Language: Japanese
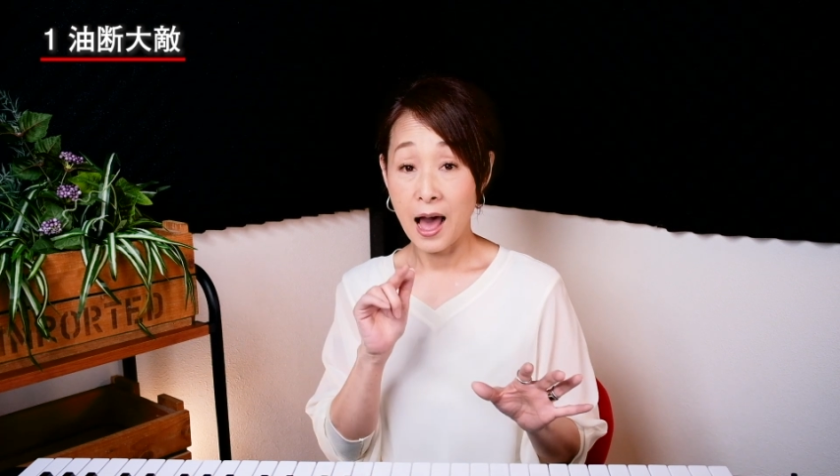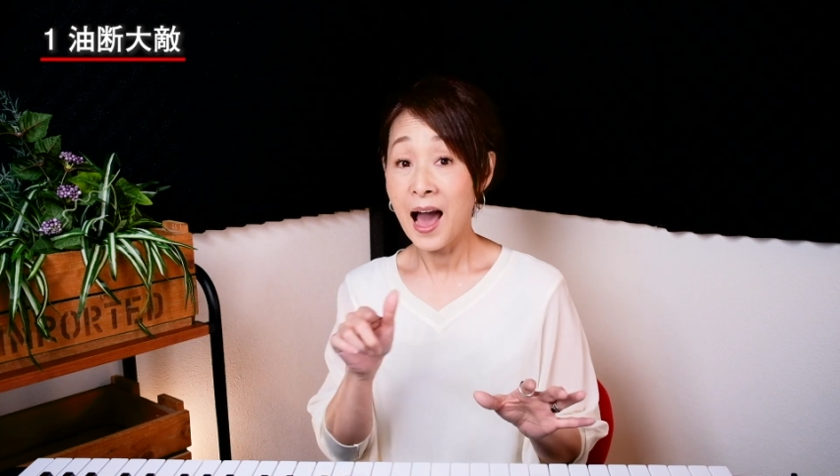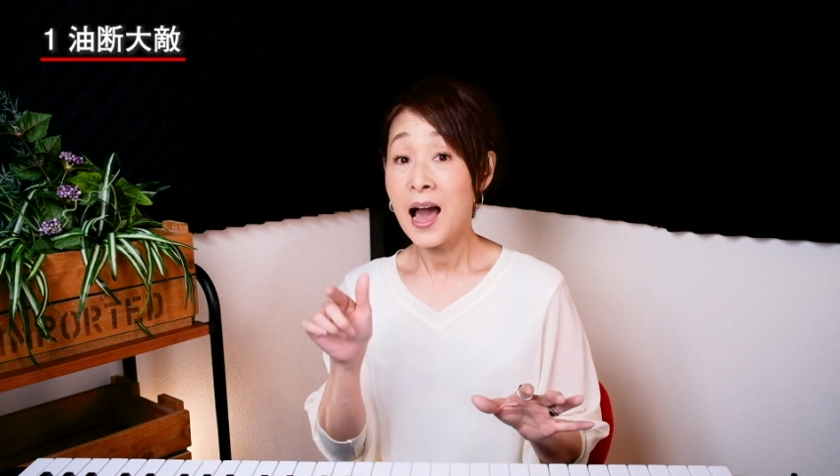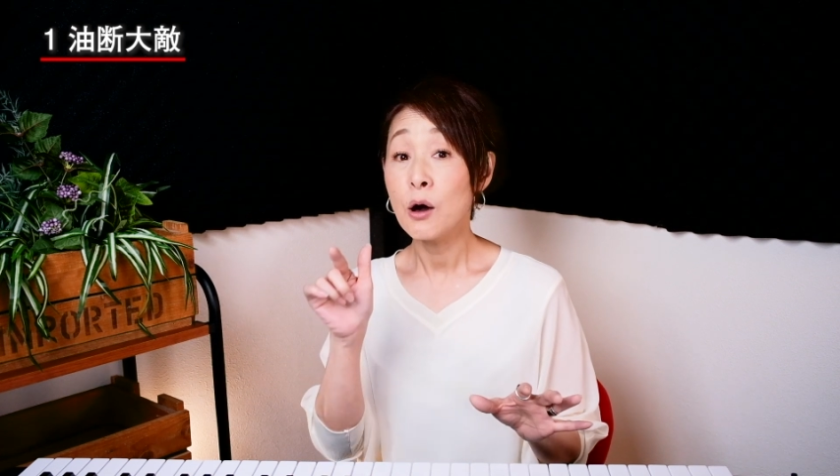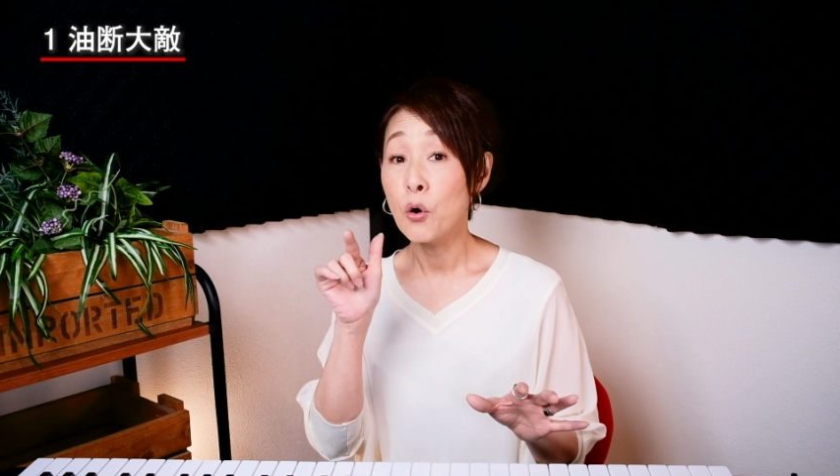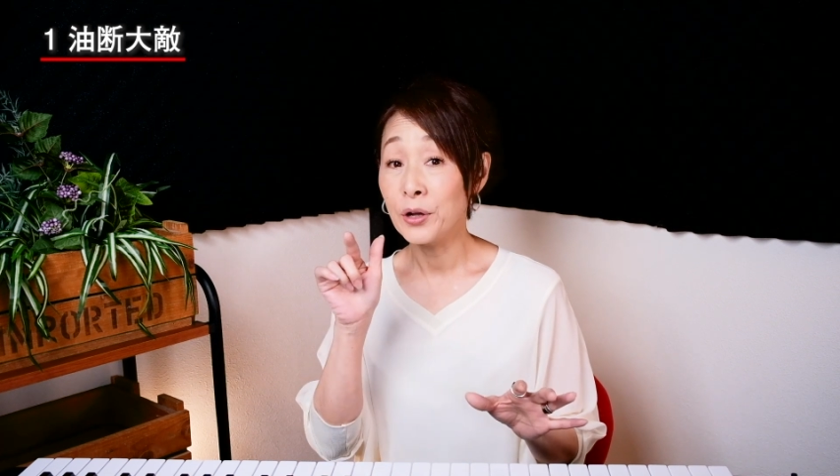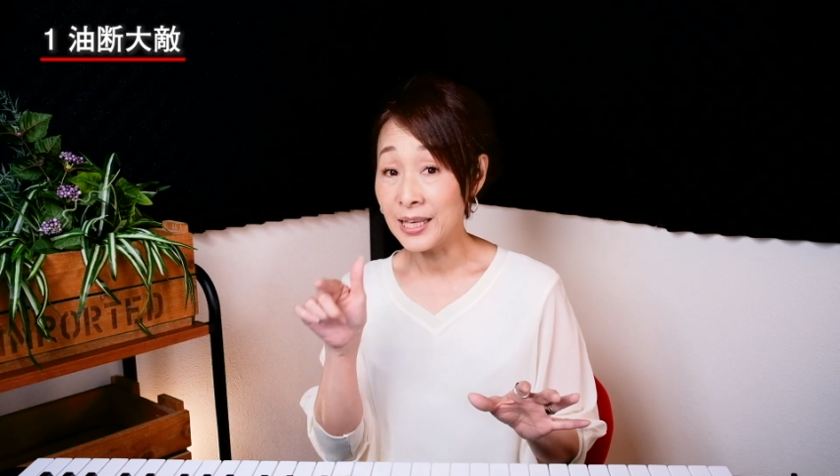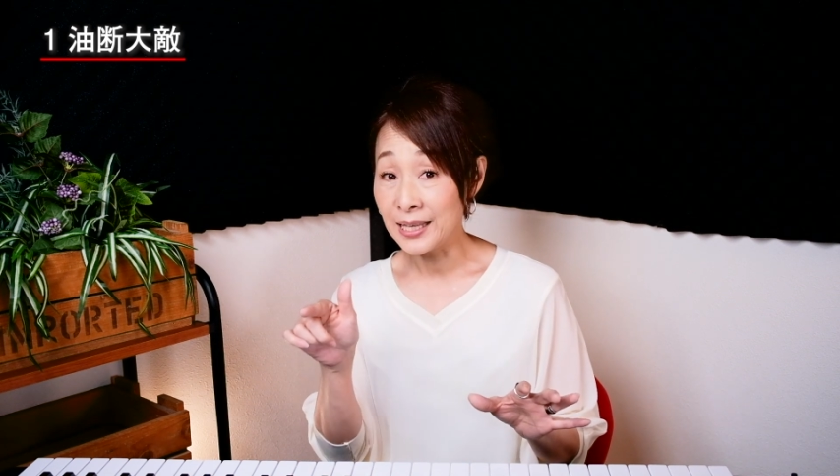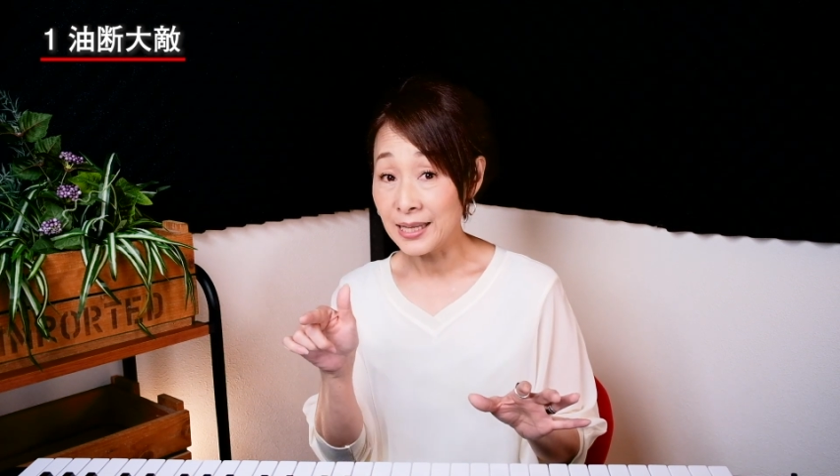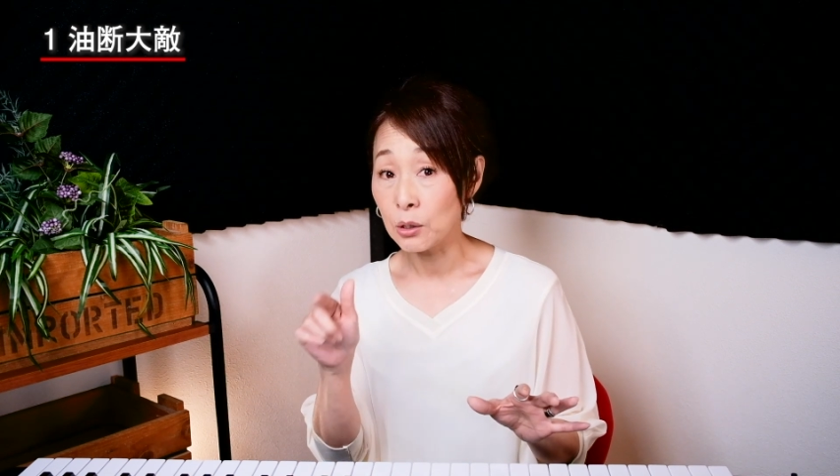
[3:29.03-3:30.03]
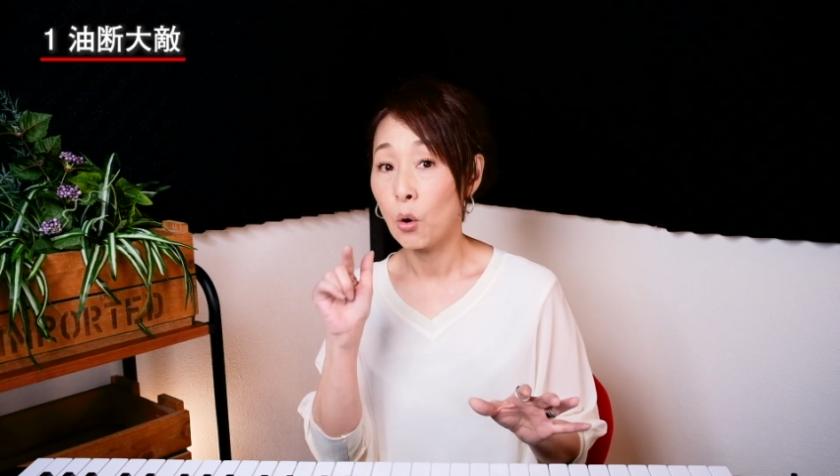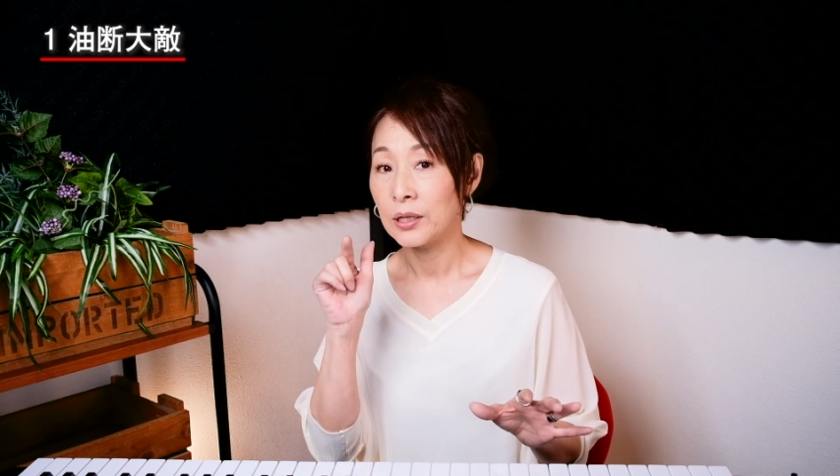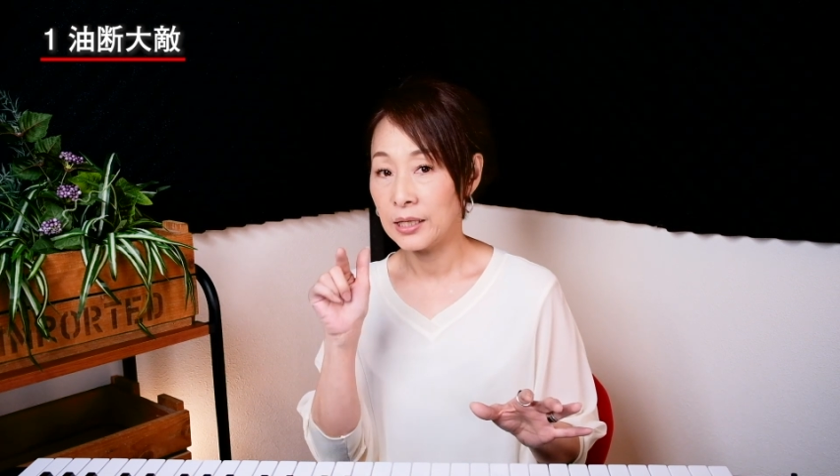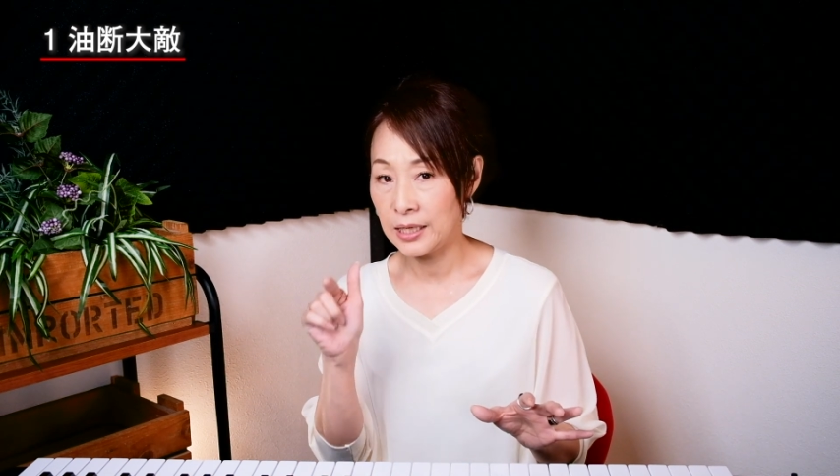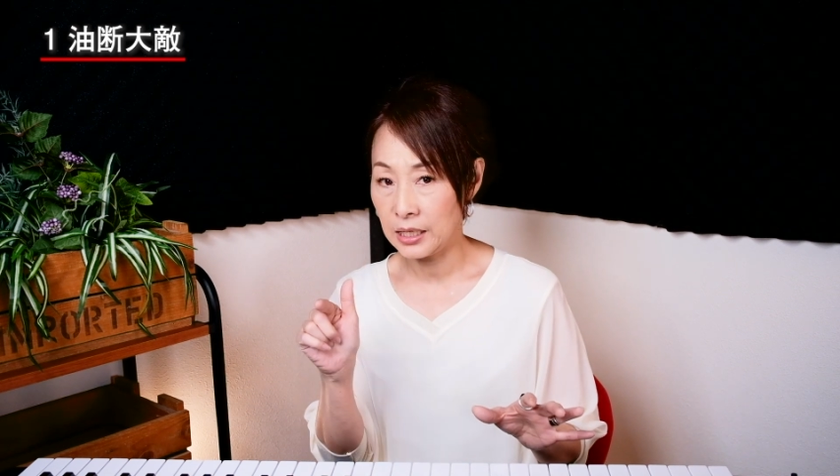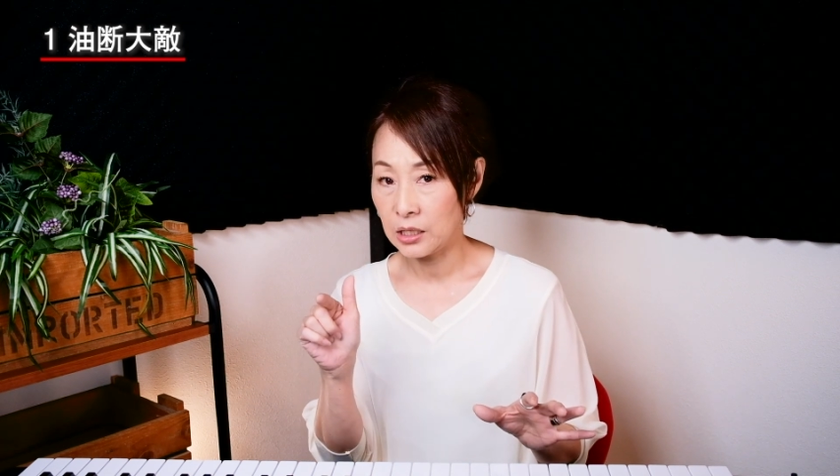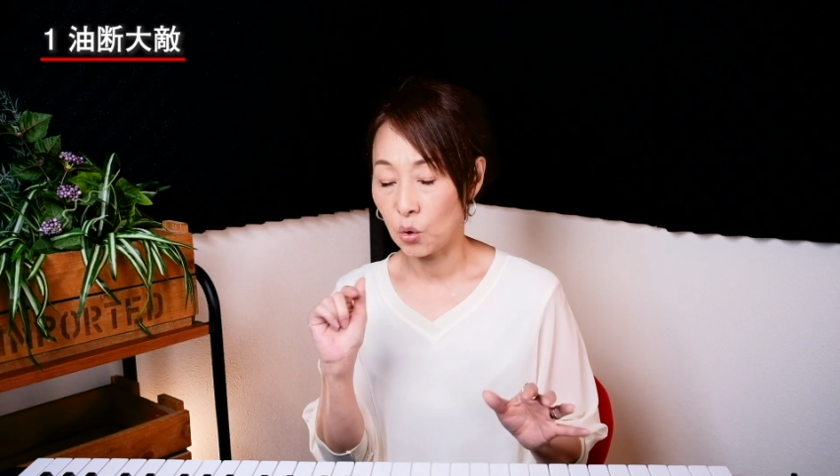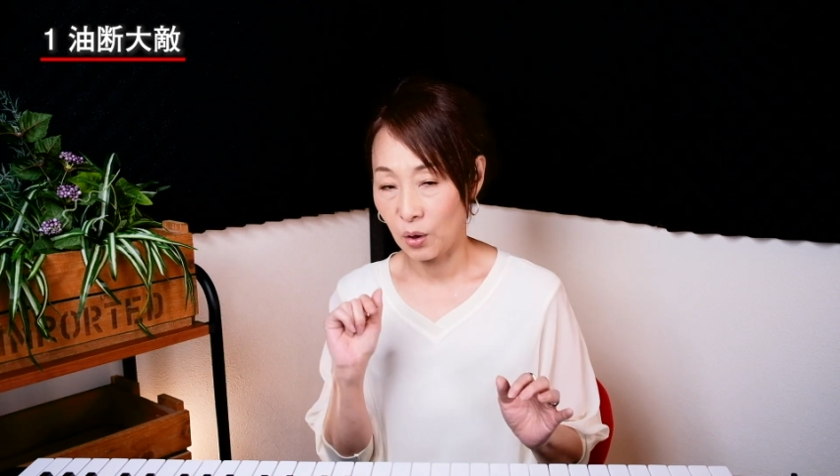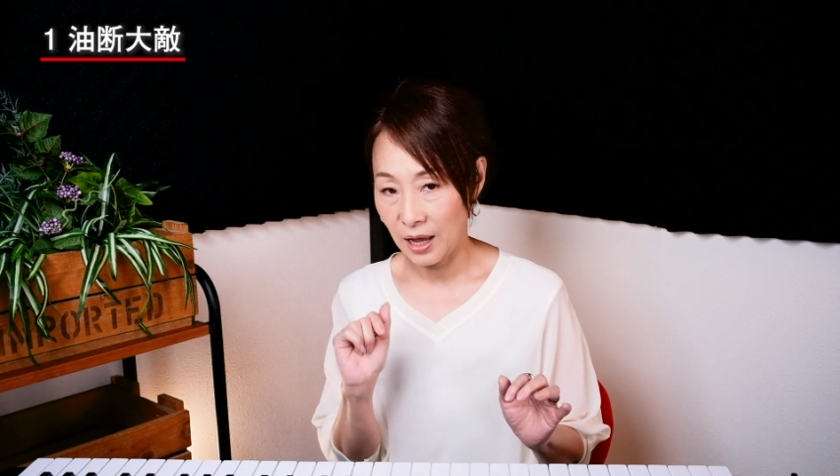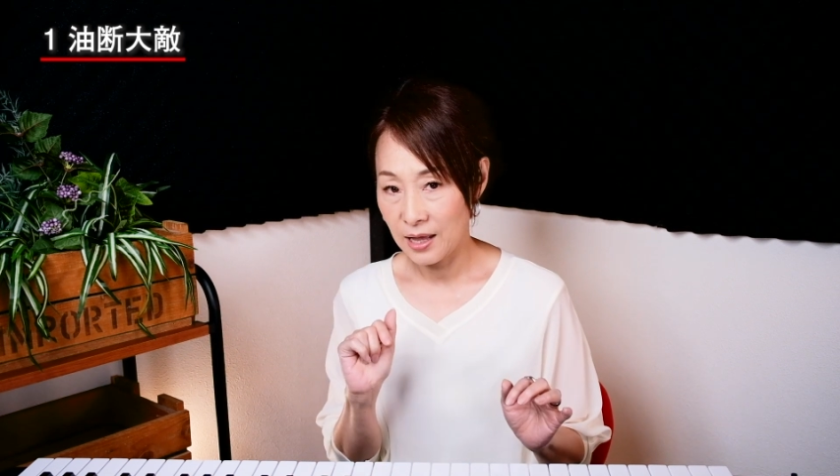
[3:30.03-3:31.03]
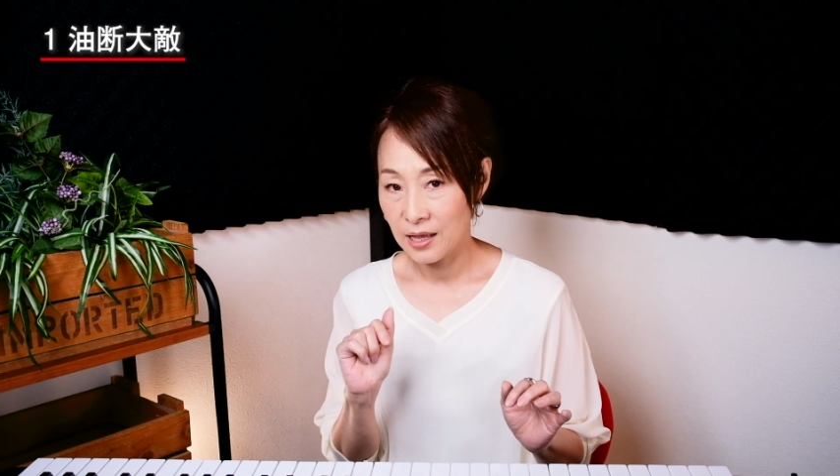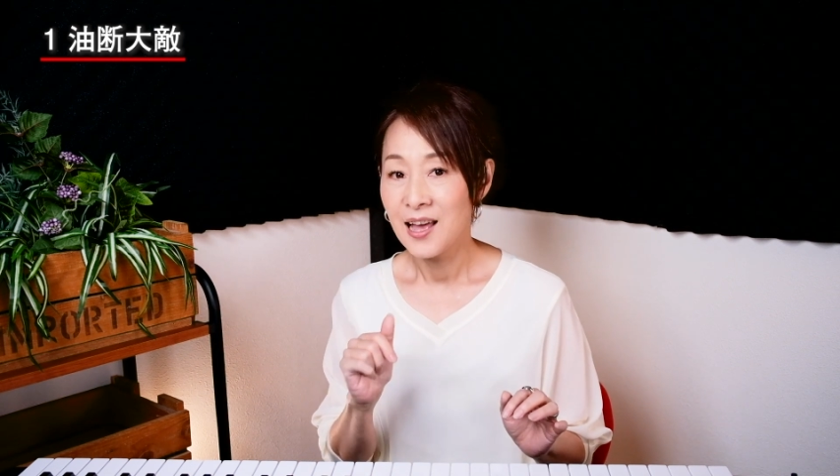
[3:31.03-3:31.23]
青い」の「い」とか「